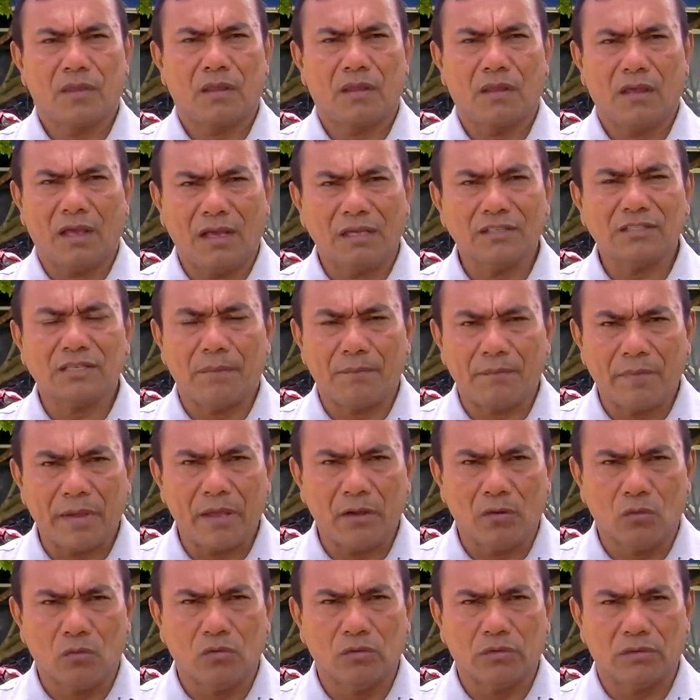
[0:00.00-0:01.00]
Eis a
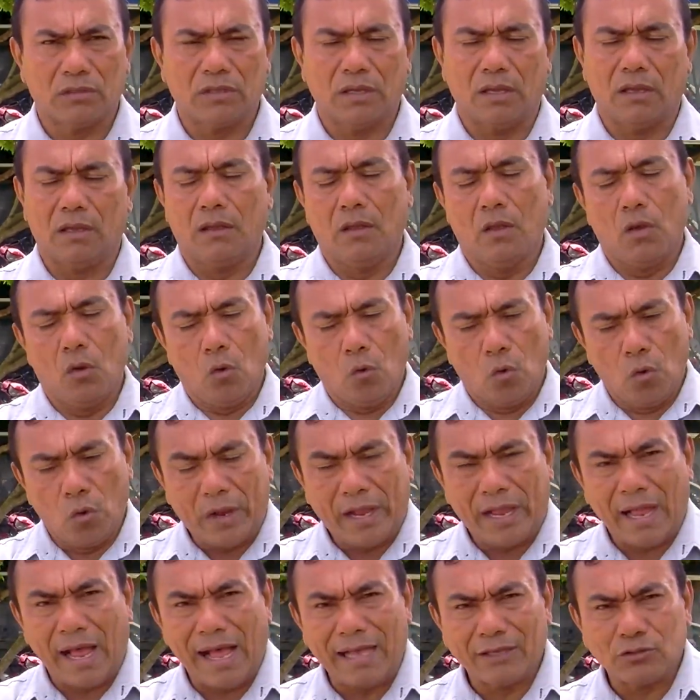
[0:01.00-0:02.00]
pergunta. O
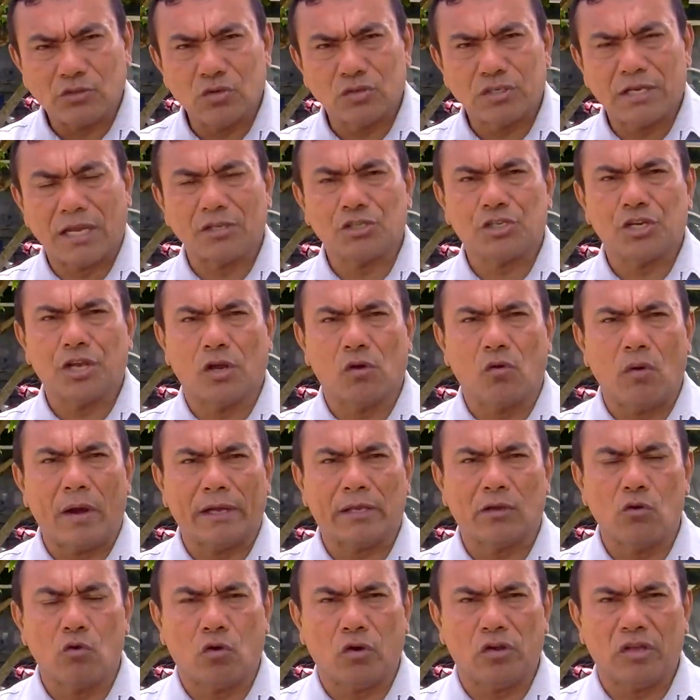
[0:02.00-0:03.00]
caso já chegou
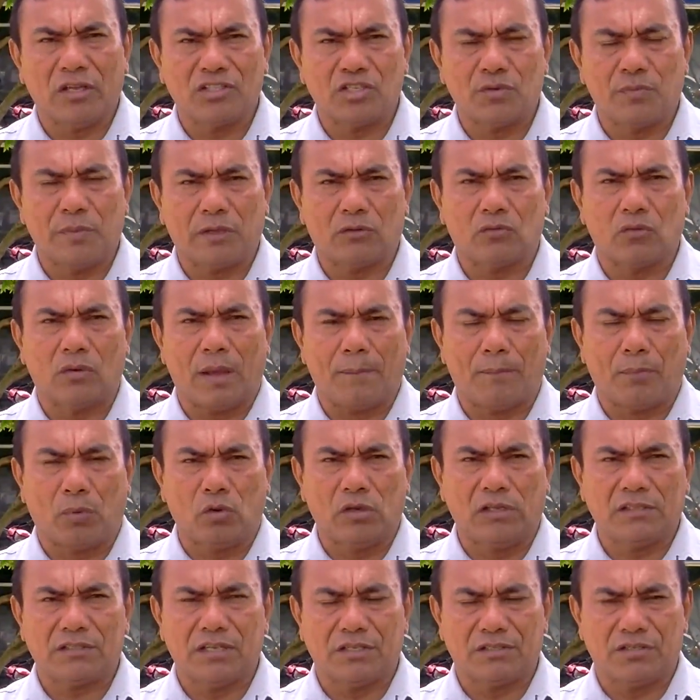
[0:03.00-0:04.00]
aqui ao conhecimento da
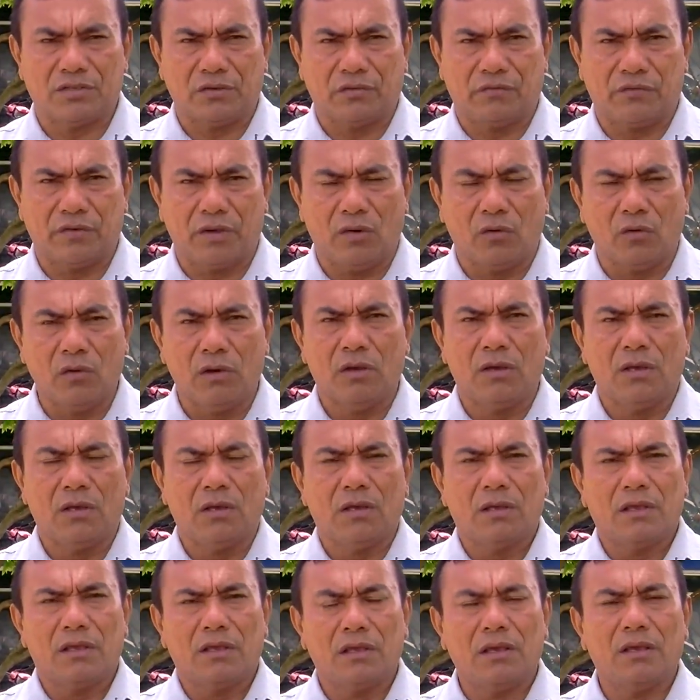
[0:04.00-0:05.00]
Polícia Civil
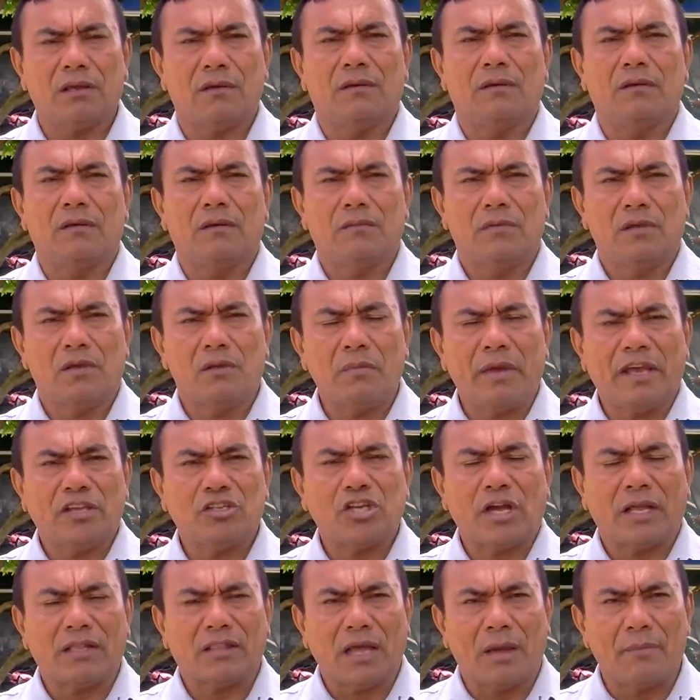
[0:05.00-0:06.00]
e
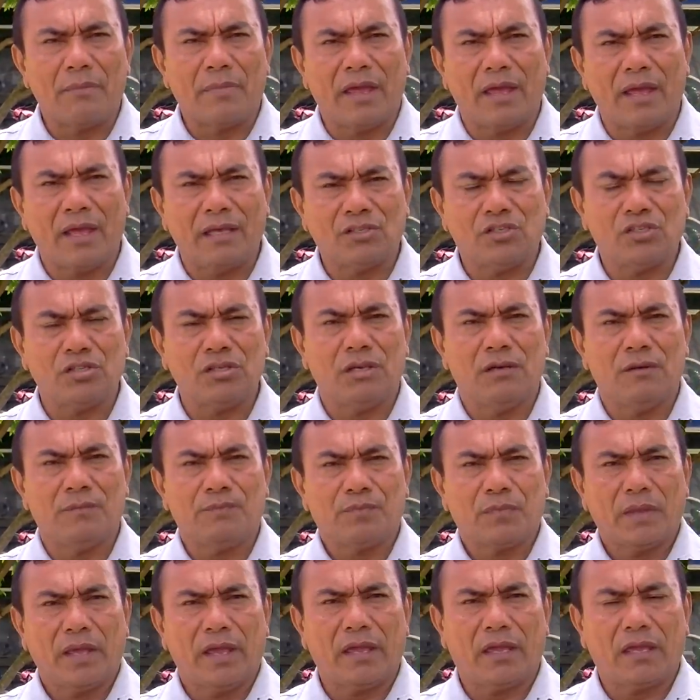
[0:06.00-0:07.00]
imediatamente
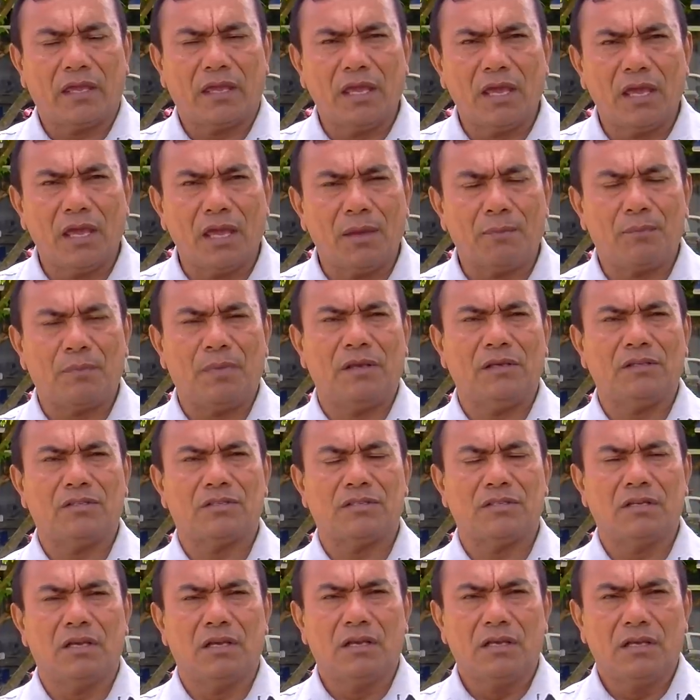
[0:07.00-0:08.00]

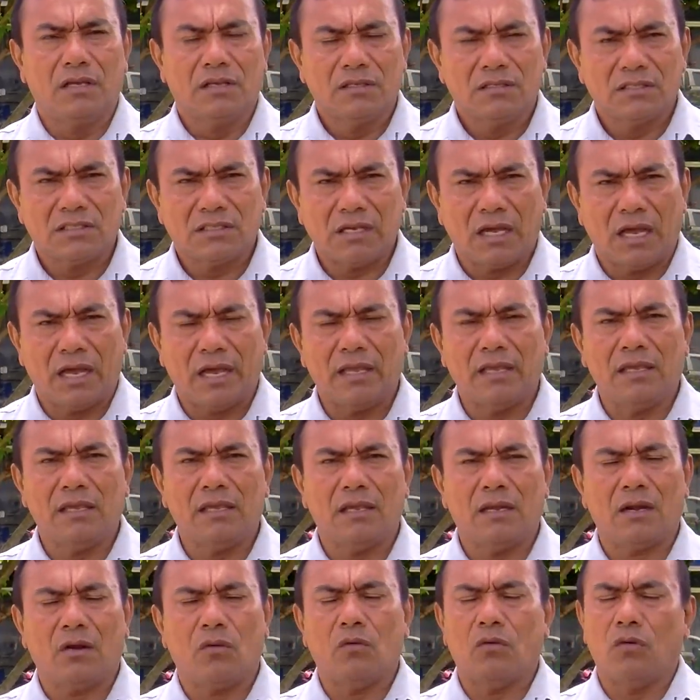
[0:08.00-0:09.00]
equipes
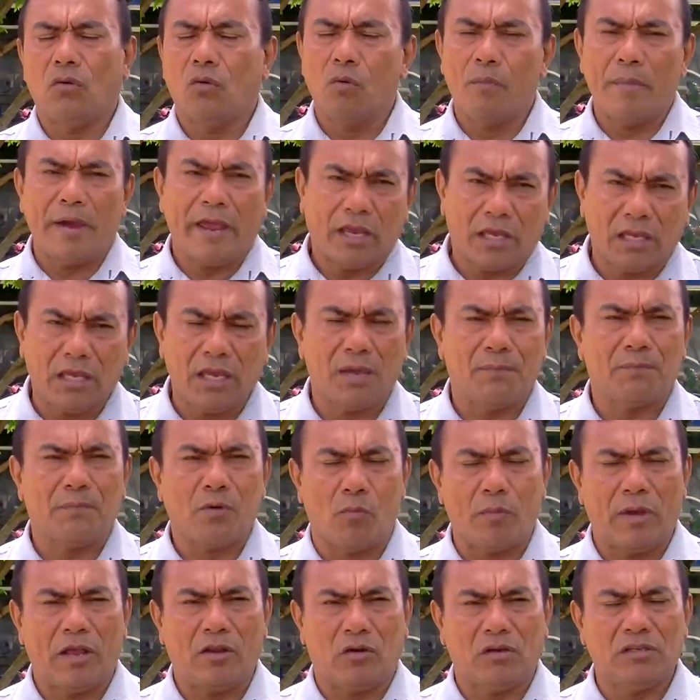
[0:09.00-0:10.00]
saíram, uma equipe,
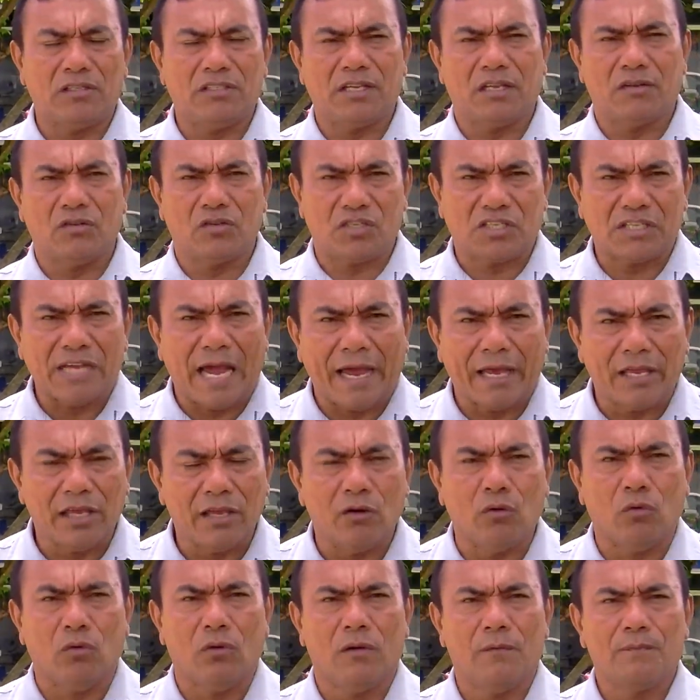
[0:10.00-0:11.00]
ou melhor dizendo,
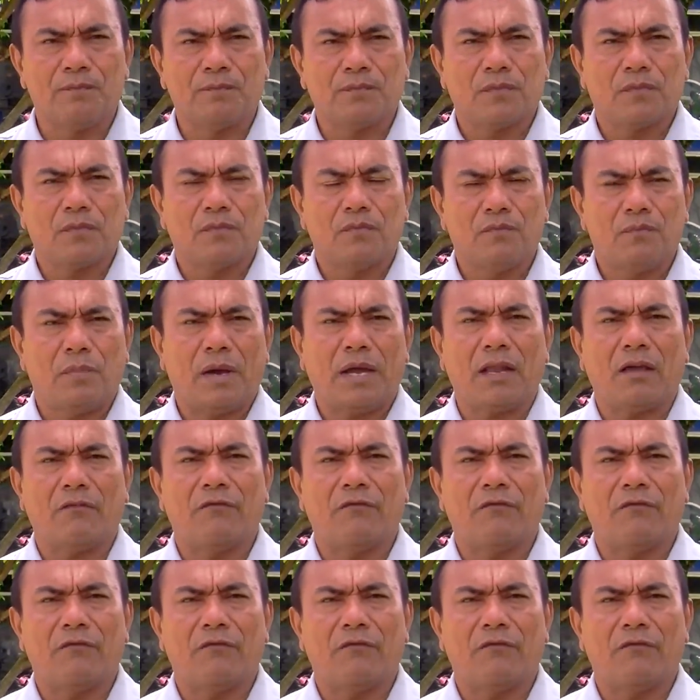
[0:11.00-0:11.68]
saiu para